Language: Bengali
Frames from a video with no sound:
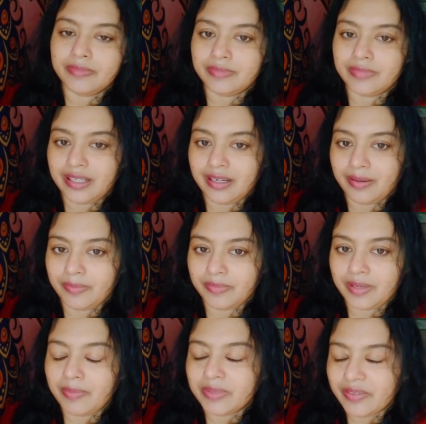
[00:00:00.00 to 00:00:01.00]
মানে
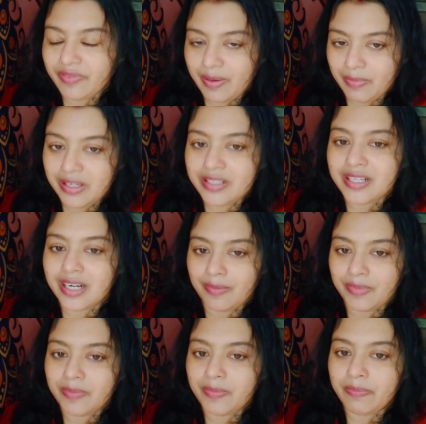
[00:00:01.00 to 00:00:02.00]
আমাদের ফ্যামিলির যারা
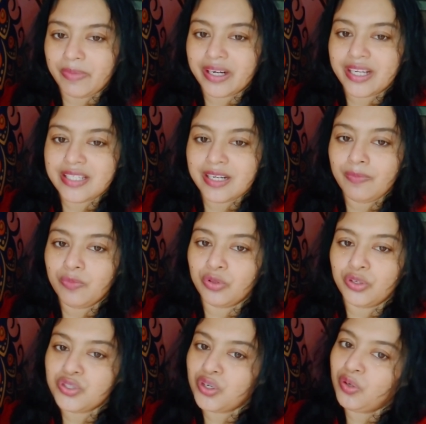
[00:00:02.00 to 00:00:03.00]
আমরা মেম্বার গেছিলাম
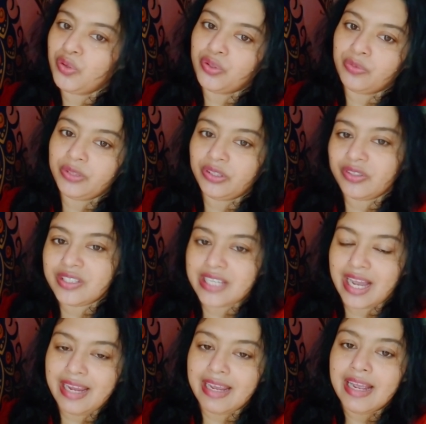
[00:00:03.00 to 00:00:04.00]
বললো চলো ওই অবধি তো
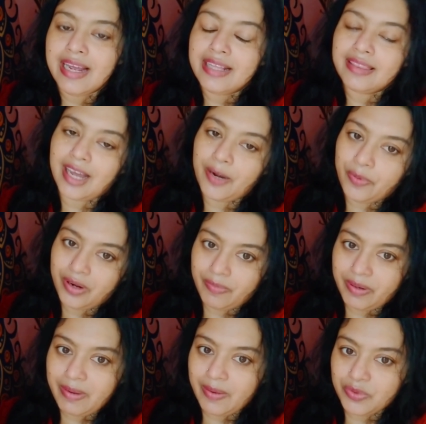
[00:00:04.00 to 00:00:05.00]
যাই তারপরে
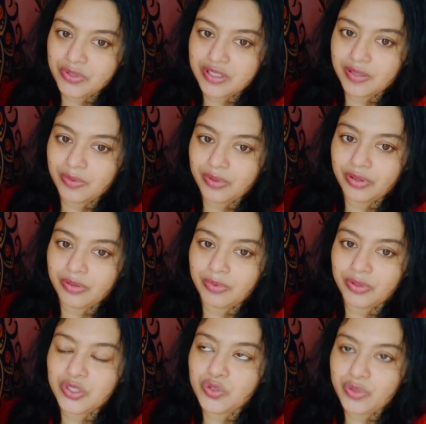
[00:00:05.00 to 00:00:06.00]
আমরা ব্যবস্থা করে নেবো
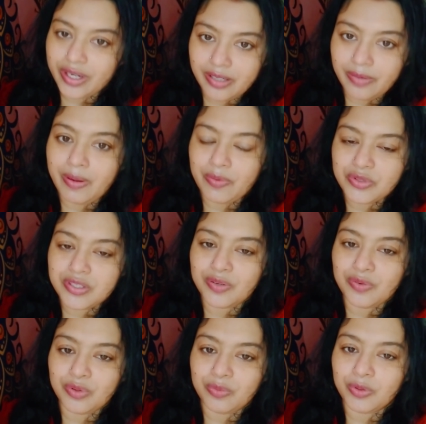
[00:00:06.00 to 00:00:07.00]
কিছু একটা ব্যবস্থা
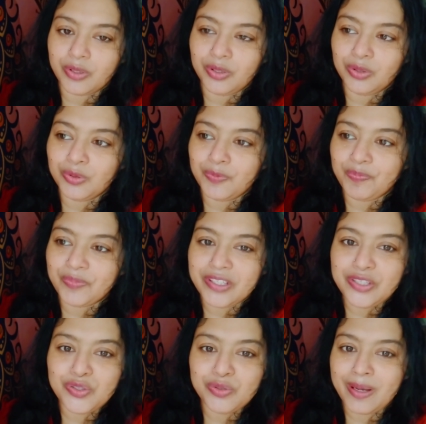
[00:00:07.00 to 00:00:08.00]
করব কিন্তু
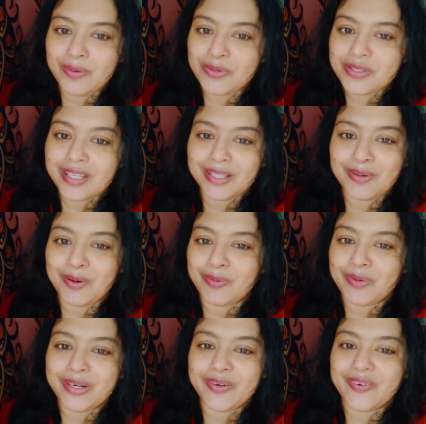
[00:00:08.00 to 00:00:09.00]
কিছু ব্যবস্থা তো
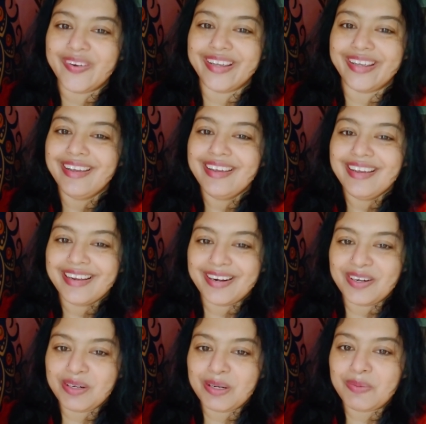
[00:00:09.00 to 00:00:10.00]
হবার নয়
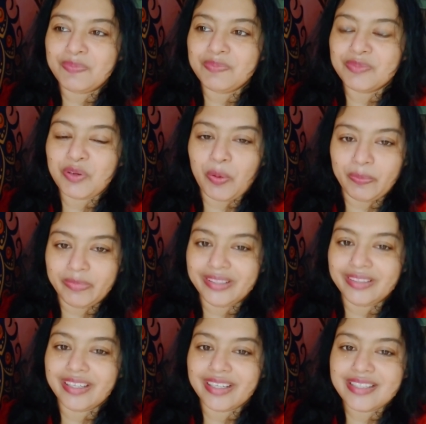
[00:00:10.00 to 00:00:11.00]
কেননা গভর্নমেন্ট
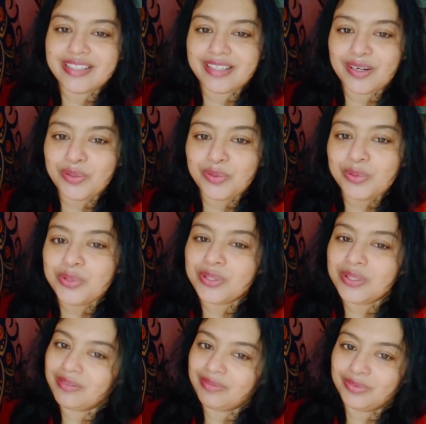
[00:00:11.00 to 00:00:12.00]
থেকে যেটা রুলস
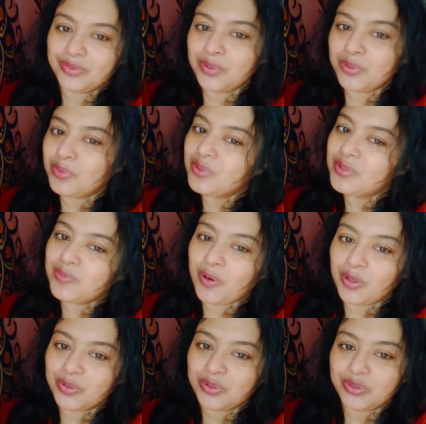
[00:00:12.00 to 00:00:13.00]
তো রুলস
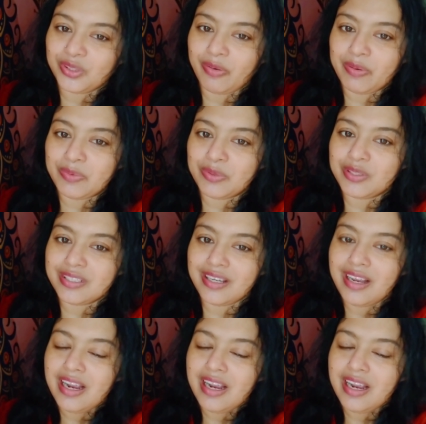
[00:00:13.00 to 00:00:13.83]
ফলো করতে হবে বলছে